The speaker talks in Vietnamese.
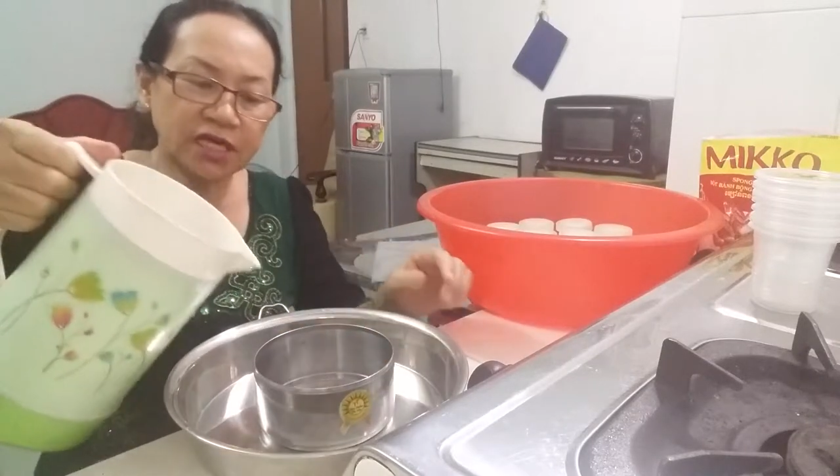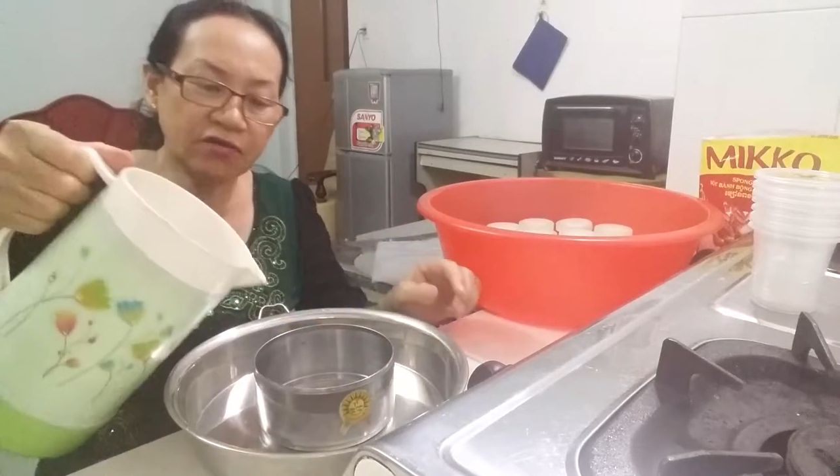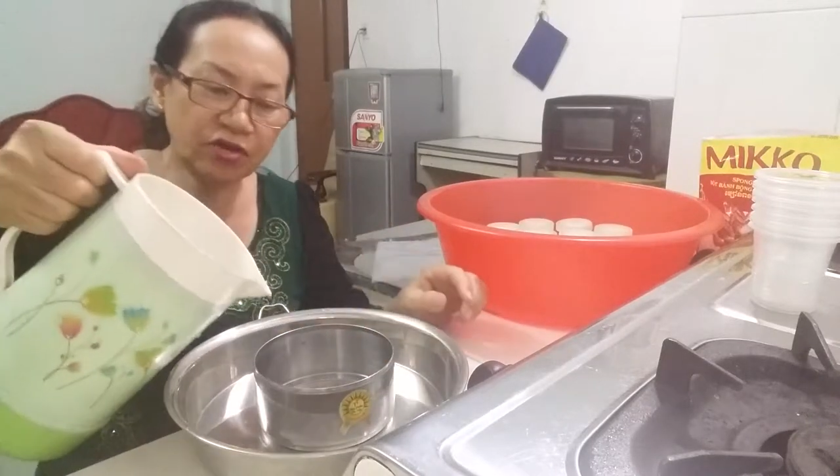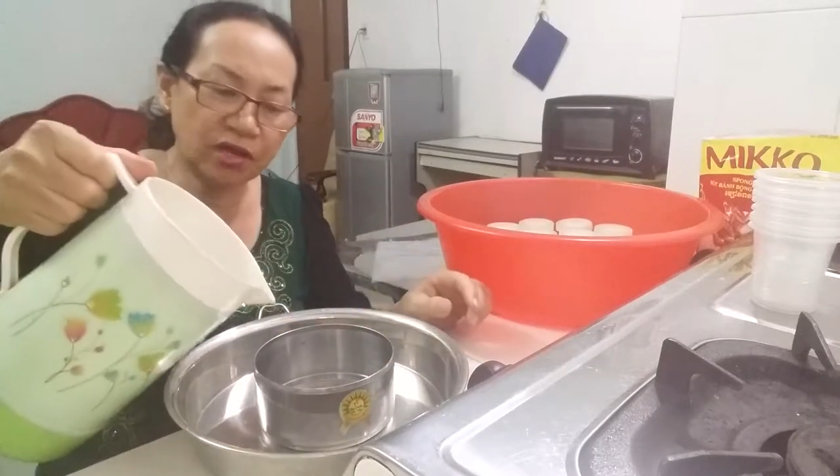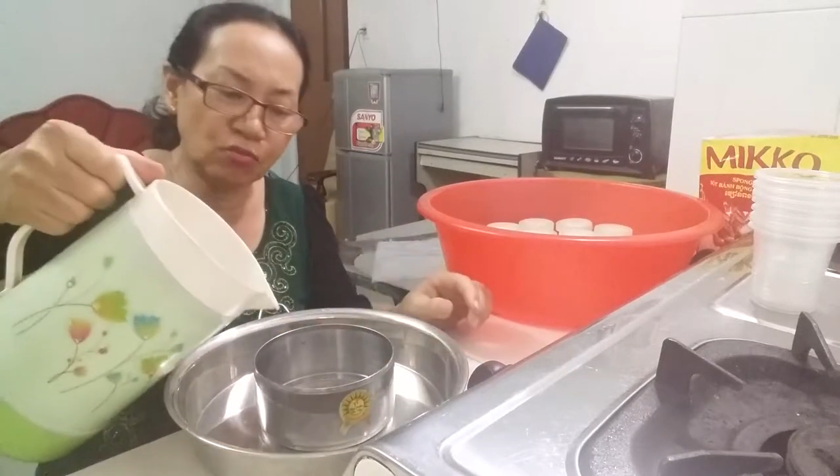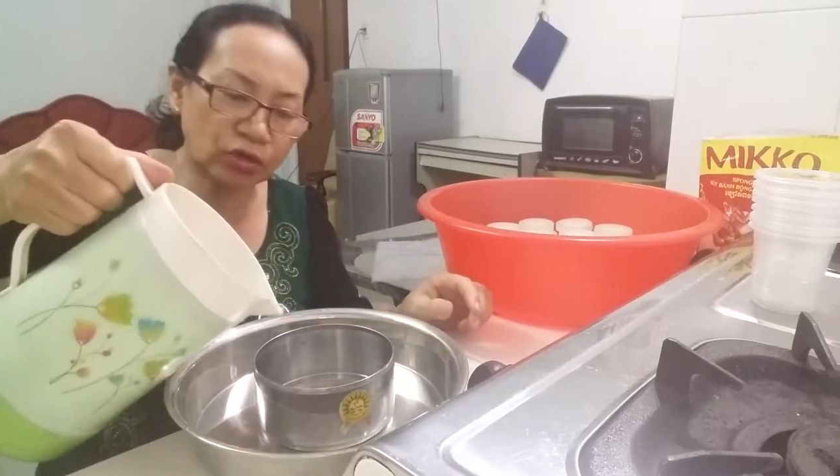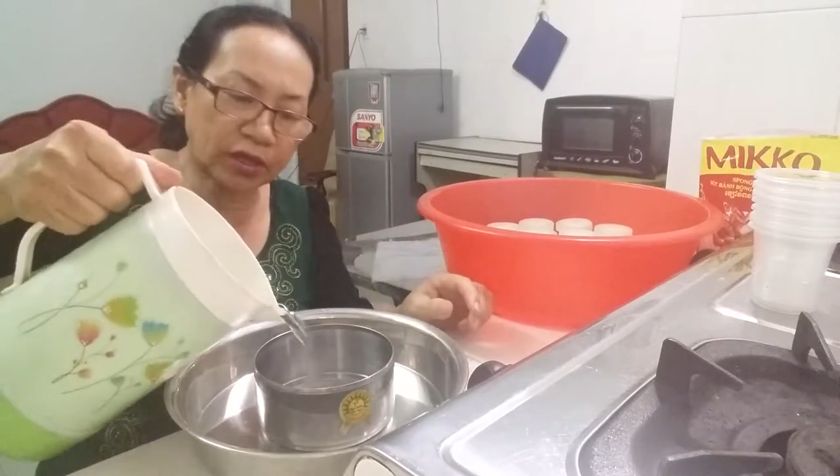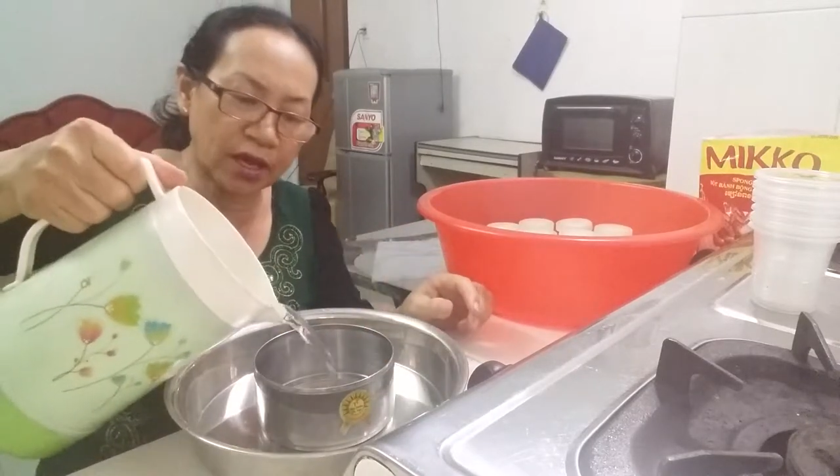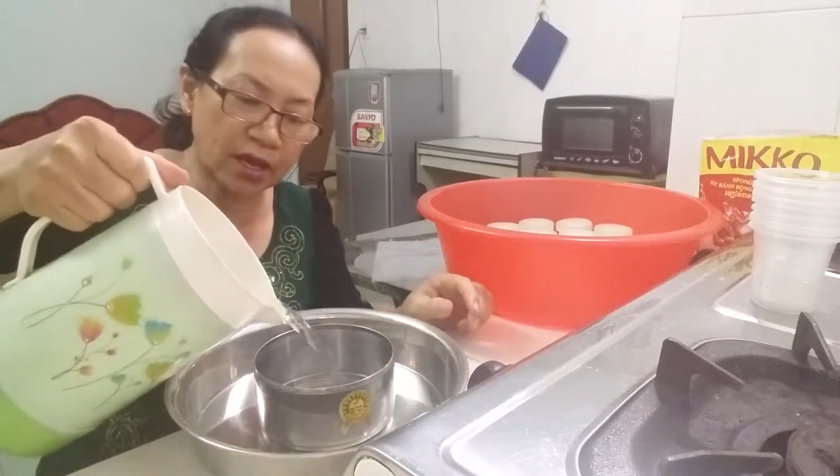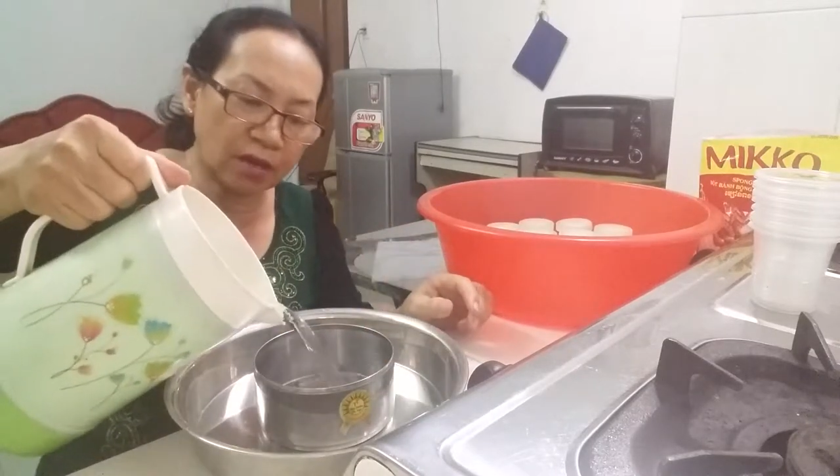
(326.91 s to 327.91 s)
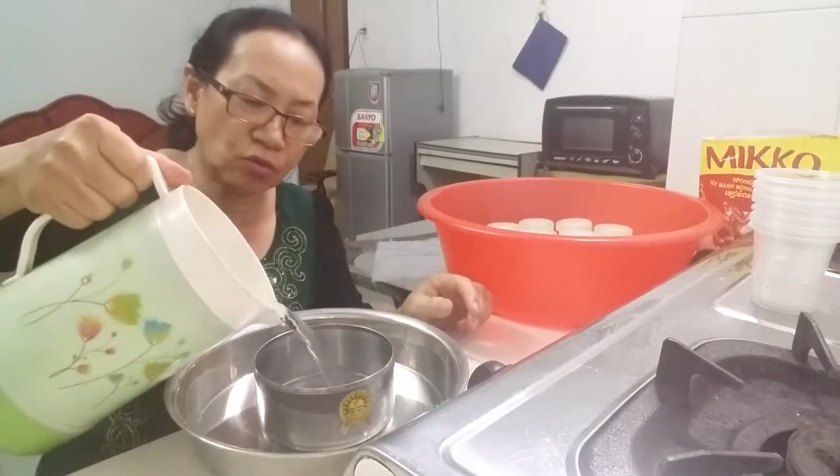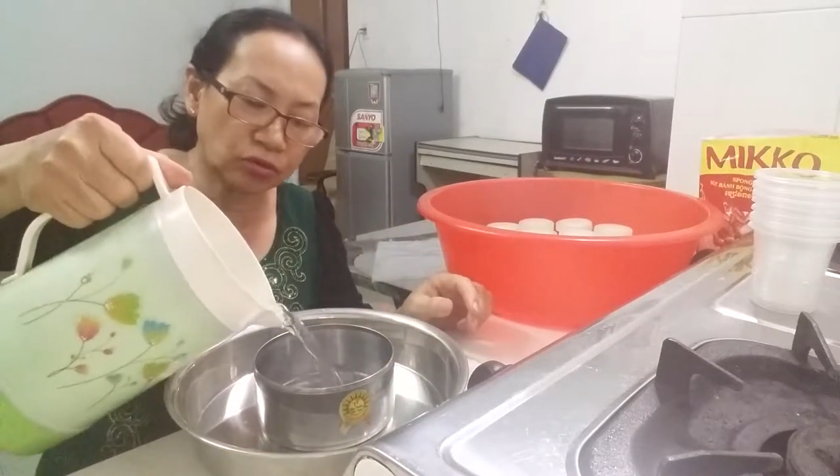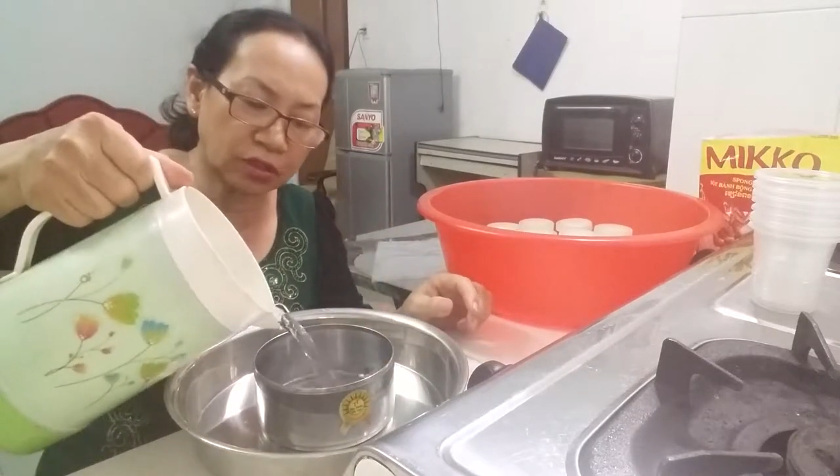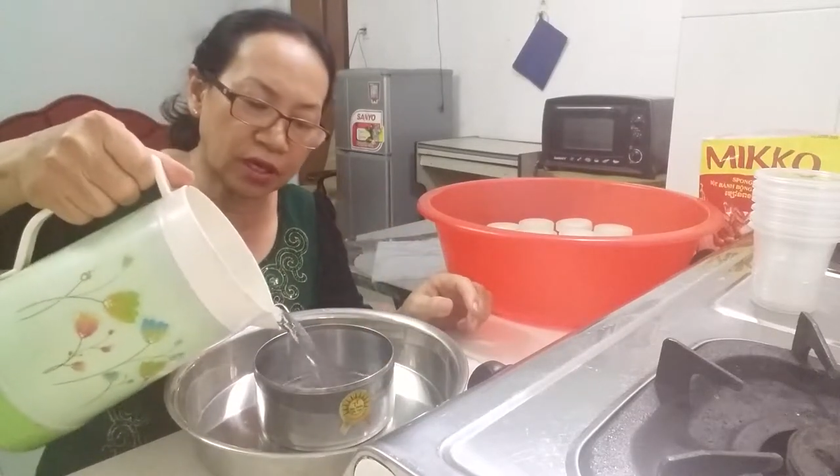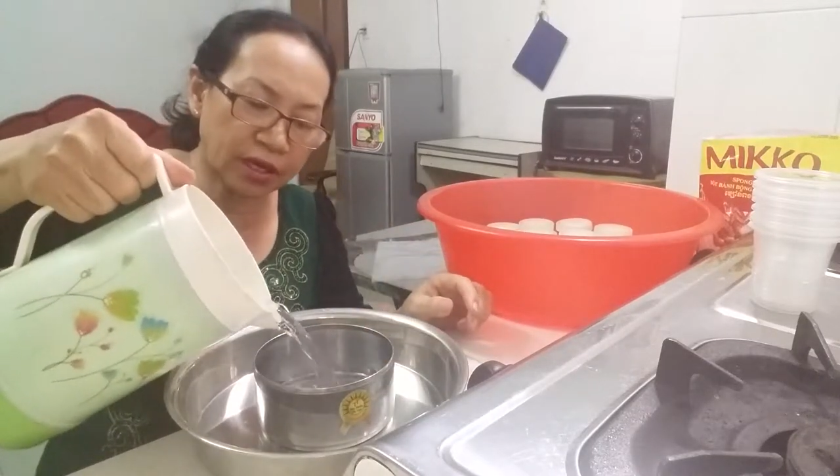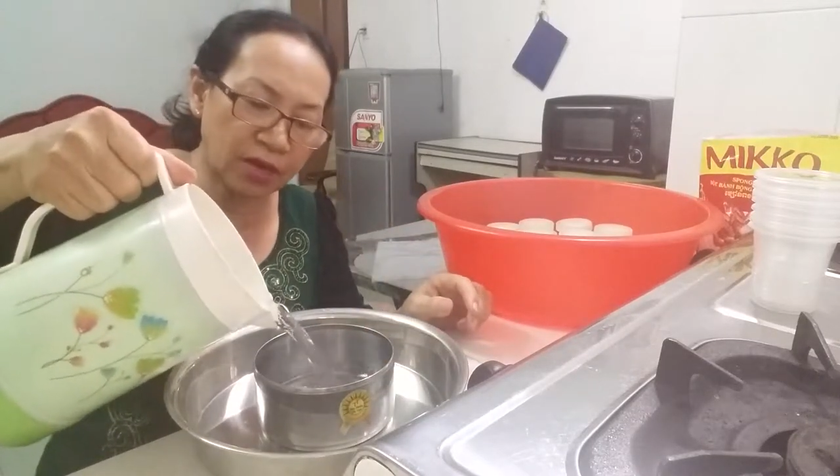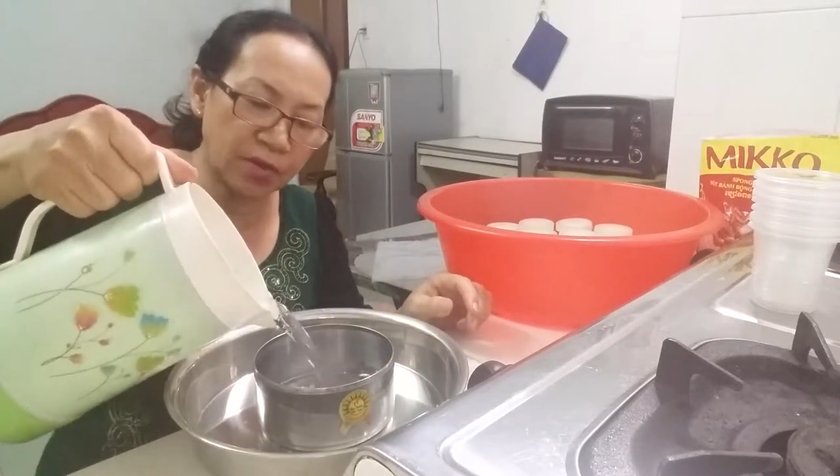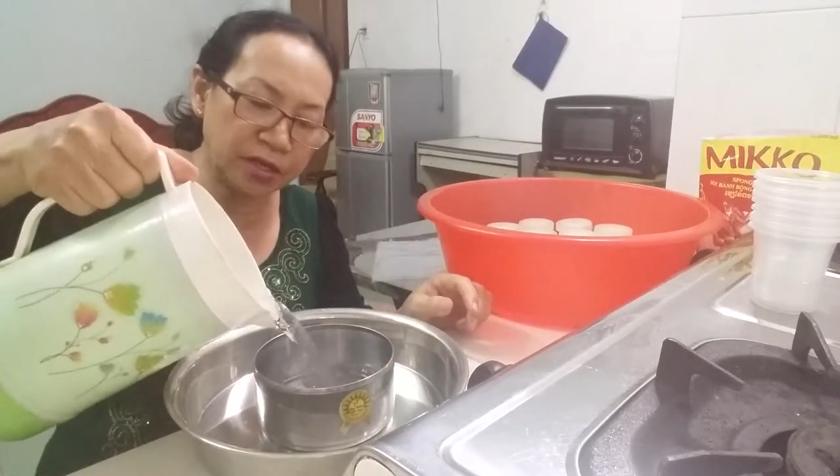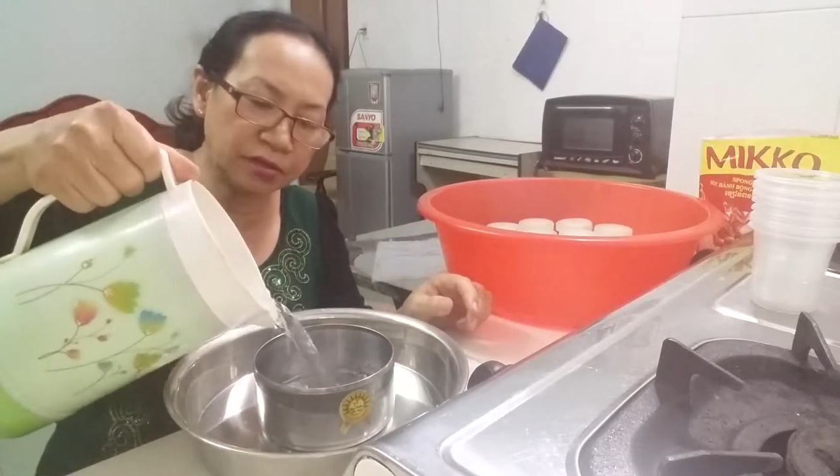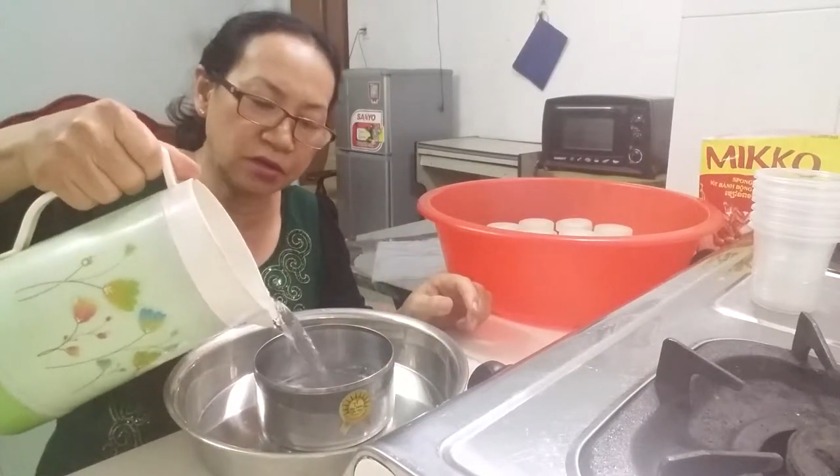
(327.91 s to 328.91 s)
chế vào đây một ca một cà
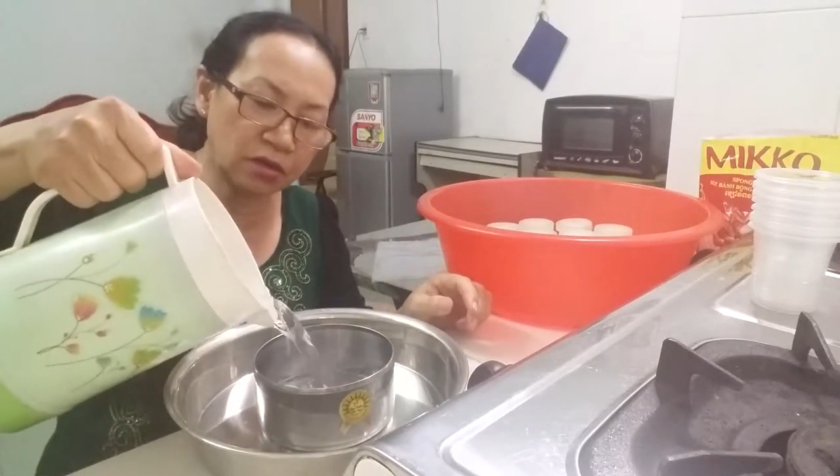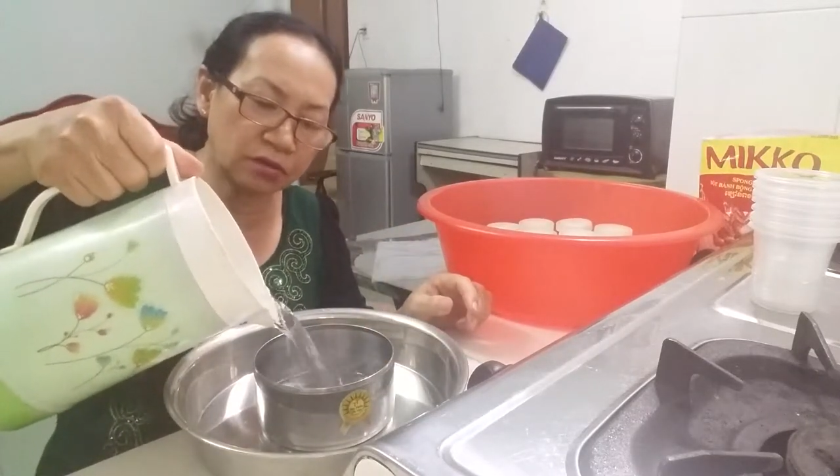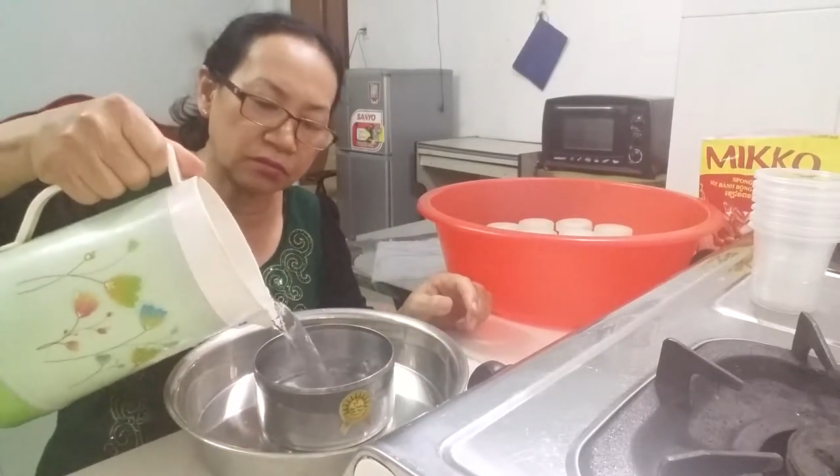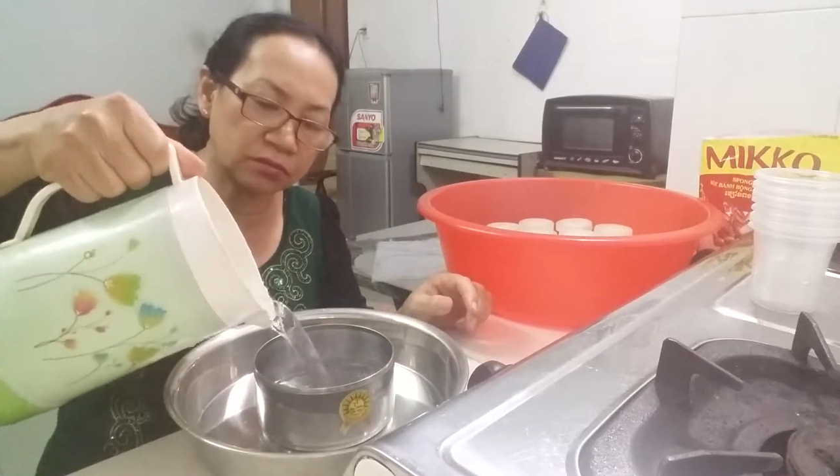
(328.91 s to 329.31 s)
mê nước